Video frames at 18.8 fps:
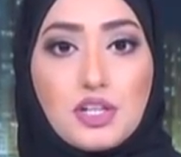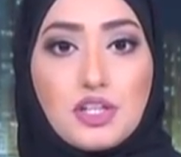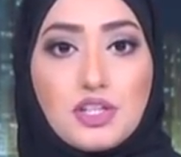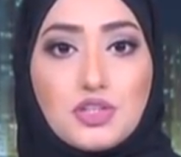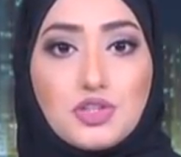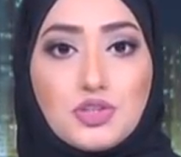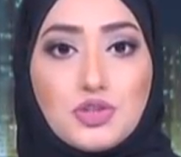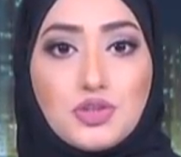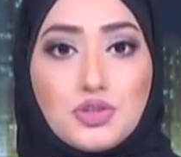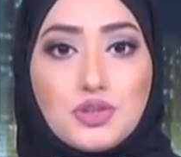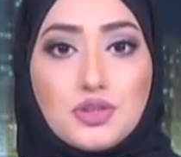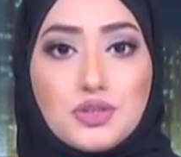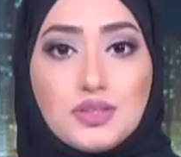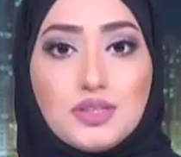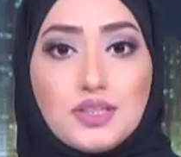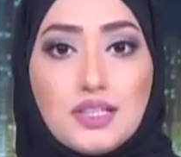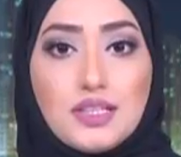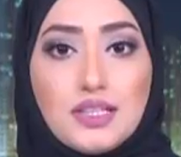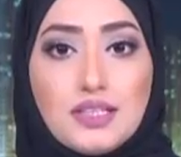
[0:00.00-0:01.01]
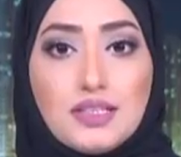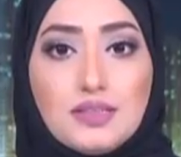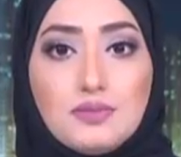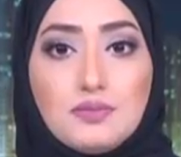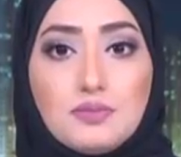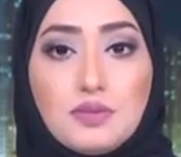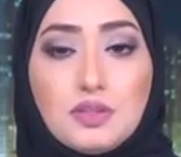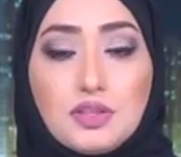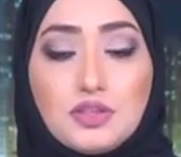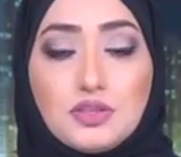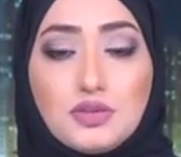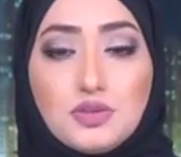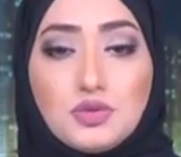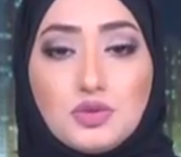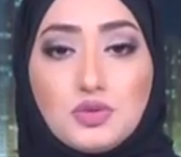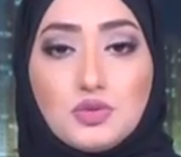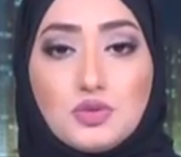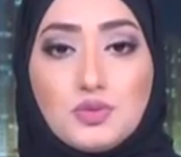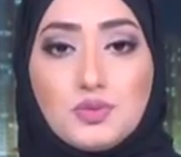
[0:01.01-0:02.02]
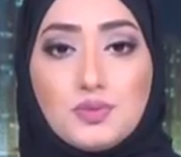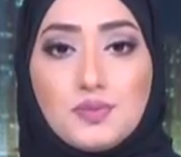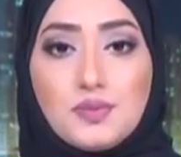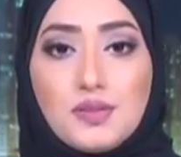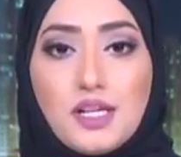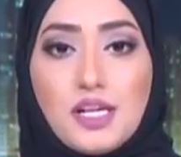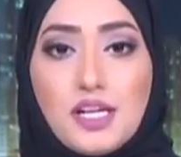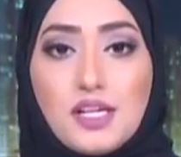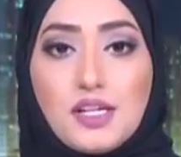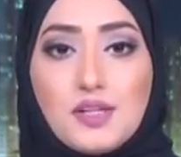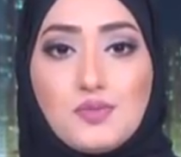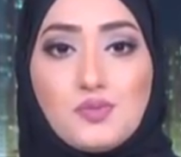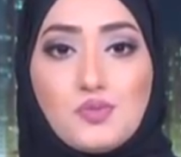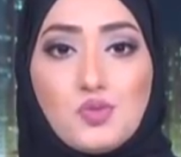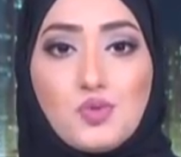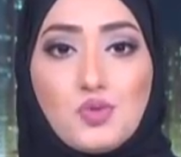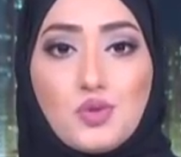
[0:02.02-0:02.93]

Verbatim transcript: رئيس مجلس الوزراء حاكم دبي اليوم